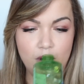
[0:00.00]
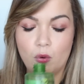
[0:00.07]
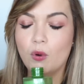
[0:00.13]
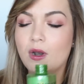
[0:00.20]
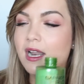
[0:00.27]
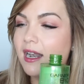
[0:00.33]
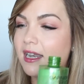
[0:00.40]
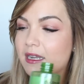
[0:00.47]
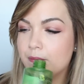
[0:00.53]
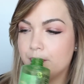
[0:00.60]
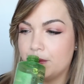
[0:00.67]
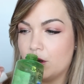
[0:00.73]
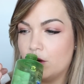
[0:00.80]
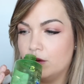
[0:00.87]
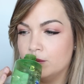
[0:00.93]
Huele a
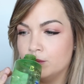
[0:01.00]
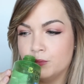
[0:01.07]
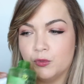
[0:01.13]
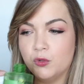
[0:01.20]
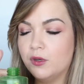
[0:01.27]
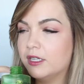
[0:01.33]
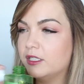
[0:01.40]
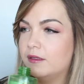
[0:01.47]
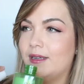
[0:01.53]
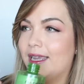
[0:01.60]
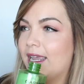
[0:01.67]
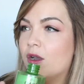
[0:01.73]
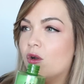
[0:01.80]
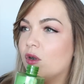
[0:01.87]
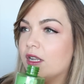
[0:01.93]
limpio. Nunca
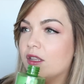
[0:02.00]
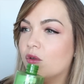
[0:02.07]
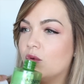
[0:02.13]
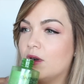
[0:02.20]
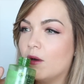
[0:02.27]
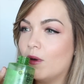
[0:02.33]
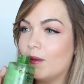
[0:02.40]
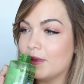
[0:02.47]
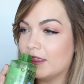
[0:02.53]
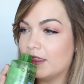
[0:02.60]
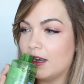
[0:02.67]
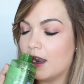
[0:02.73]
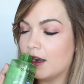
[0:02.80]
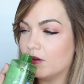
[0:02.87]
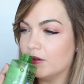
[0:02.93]
he olido un agua
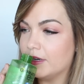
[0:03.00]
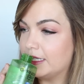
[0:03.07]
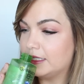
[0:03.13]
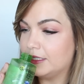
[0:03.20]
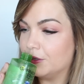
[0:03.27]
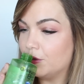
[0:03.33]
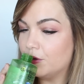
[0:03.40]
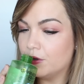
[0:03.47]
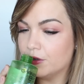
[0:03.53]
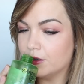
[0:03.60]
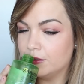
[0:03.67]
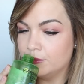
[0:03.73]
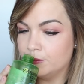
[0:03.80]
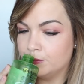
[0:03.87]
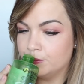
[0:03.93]
micelar con este
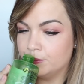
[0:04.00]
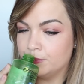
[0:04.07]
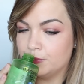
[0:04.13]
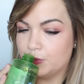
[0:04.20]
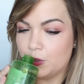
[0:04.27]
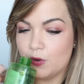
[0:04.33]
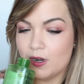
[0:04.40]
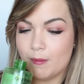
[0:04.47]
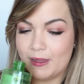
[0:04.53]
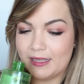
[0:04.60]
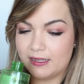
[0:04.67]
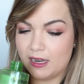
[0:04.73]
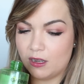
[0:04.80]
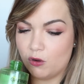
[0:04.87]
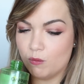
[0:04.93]
olor. Tiene una
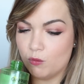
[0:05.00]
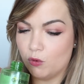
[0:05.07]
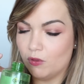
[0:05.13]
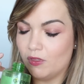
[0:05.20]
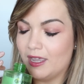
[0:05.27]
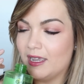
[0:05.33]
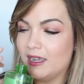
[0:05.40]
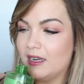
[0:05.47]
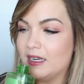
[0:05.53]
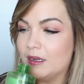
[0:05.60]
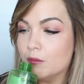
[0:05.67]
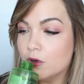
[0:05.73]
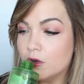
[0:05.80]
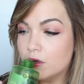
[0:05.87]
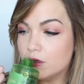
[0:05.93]
mezcla como de
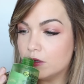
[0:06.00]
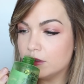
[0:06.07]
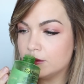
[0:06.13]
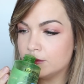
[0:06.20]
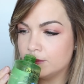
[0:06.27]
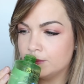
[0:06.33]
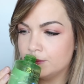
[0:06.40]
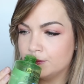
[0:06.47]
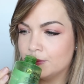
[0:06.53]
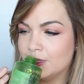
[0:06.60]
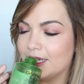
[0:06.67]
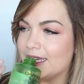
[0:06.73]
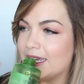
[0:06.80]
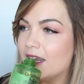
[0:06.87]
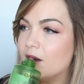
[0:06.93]
limón,
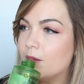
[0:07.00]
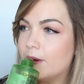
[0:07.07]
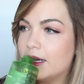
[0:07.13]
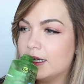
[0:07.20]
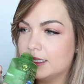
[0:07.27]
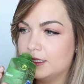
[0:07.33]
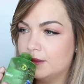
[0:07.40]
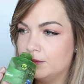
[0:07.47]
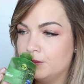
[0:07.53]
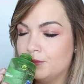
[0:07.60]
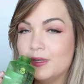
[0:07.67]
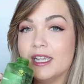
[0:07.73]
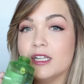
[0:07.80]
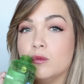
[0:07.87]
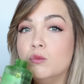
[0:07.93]
hierbas.
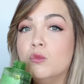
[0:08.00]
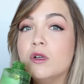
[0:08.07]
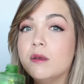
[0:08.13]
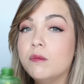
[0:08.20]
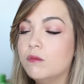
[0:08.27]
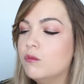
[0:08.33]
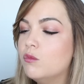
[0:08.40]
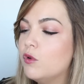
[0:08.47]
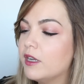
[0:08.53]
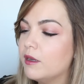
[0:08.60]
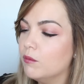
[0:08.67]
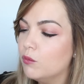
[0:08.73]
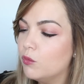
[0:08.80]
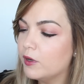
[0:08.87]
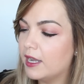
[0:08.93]
Es muy,
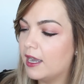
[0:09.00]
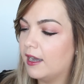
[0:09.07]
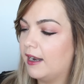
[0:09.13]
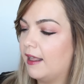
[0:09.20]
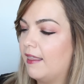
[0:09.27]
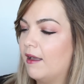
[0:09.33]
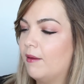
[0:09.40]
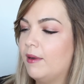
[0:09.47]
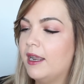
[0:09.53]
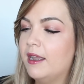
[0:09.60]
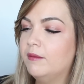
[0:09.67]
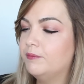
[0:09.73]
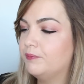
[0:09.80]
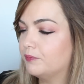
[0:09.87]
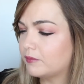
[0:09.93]
muy, muy agradable.